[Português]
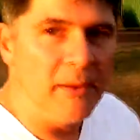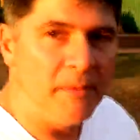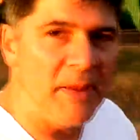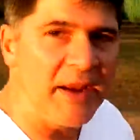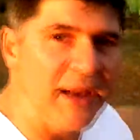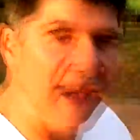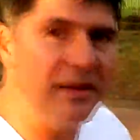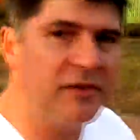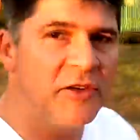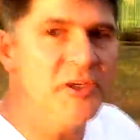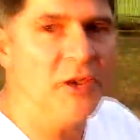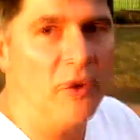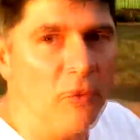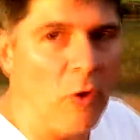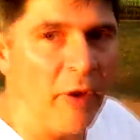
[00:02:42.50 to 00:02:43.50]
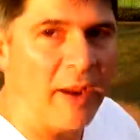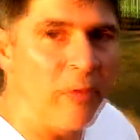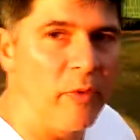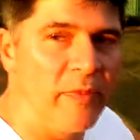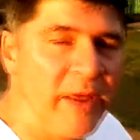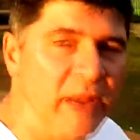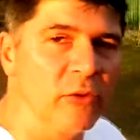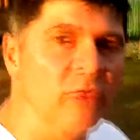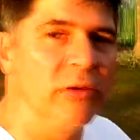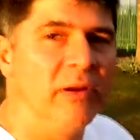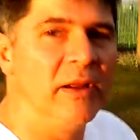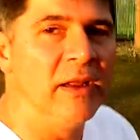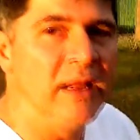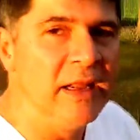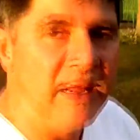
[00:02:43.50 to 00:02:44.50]
pegar esse dinheiro a qualquer momento,
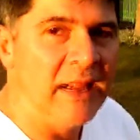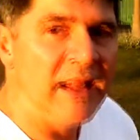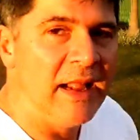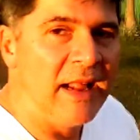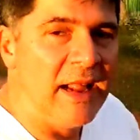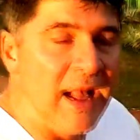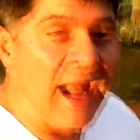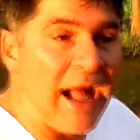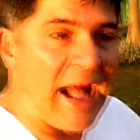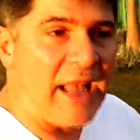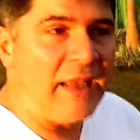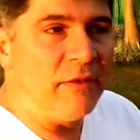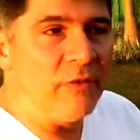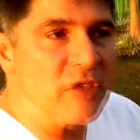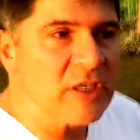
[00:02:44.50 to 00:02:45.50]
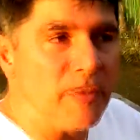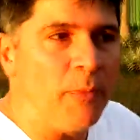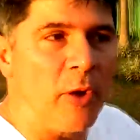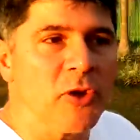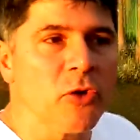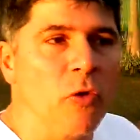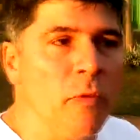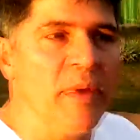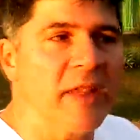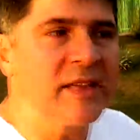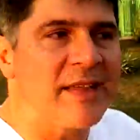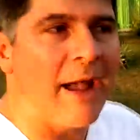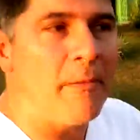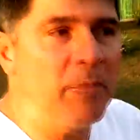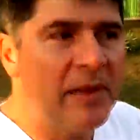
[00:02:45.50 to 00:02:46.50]
aí você pode
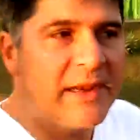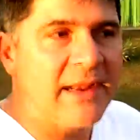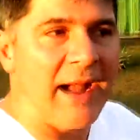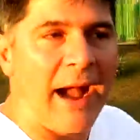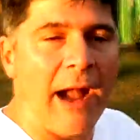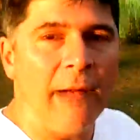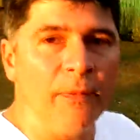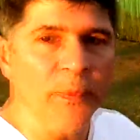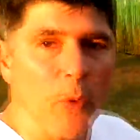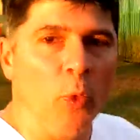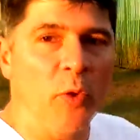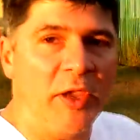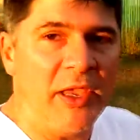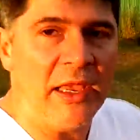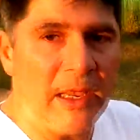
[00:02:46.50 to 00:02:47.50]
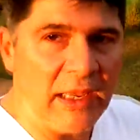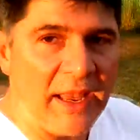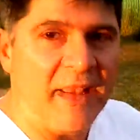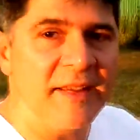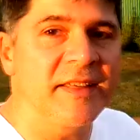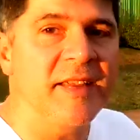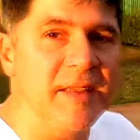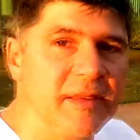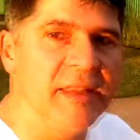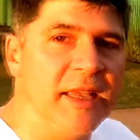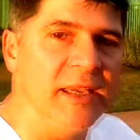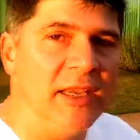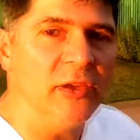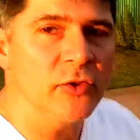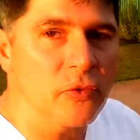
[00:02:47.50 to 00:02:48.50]
começar a aplicar o que exceder
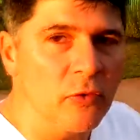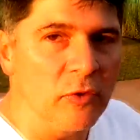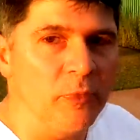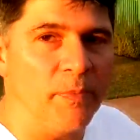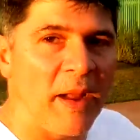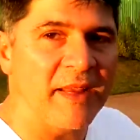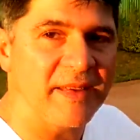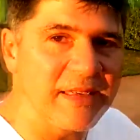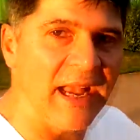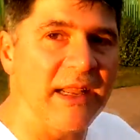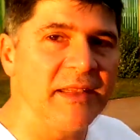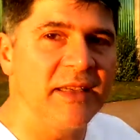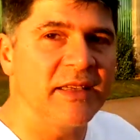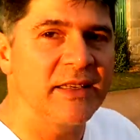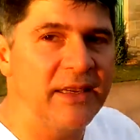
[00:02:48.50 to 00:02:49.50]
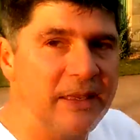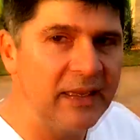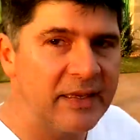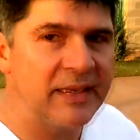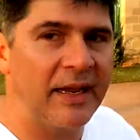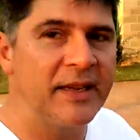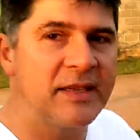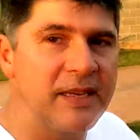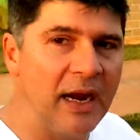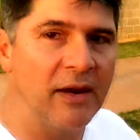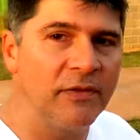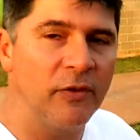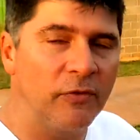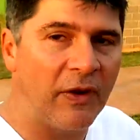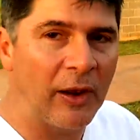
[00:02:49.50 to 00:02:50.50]
isso, quando passar desse, dessa
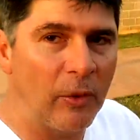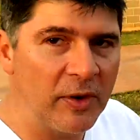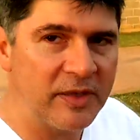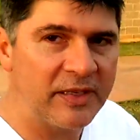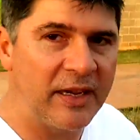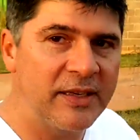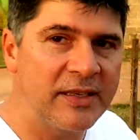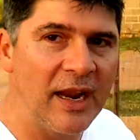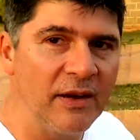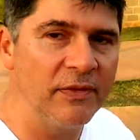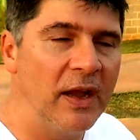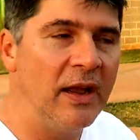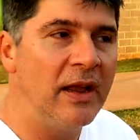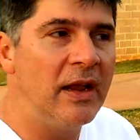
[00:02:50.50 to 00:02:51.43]
reserva, o valor dessa reserva,